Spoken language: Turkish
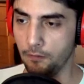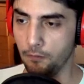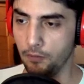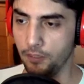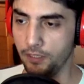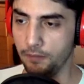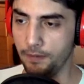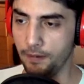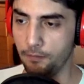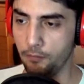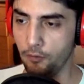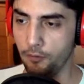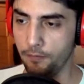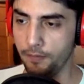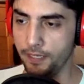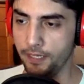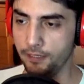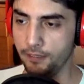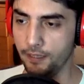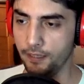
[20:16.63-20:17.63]
Bu arada ben
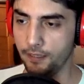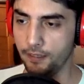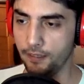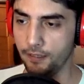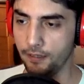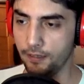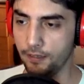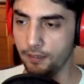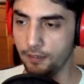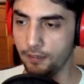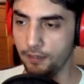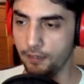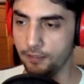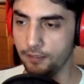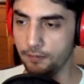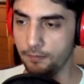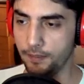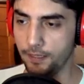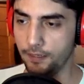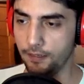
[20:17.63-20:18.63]
bomba yerine
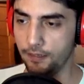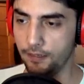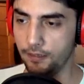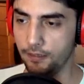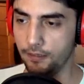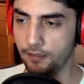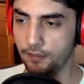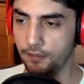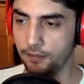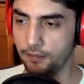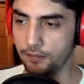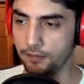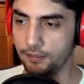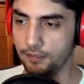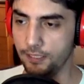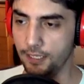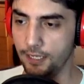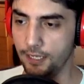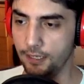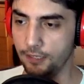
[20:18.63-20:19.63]
acaba
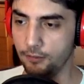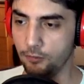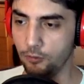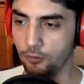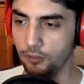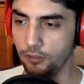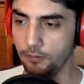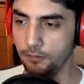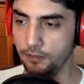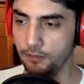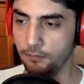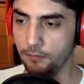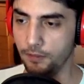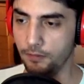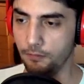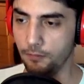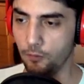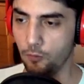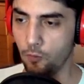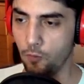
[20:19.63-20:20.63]
silah atıyor olabilir miyim?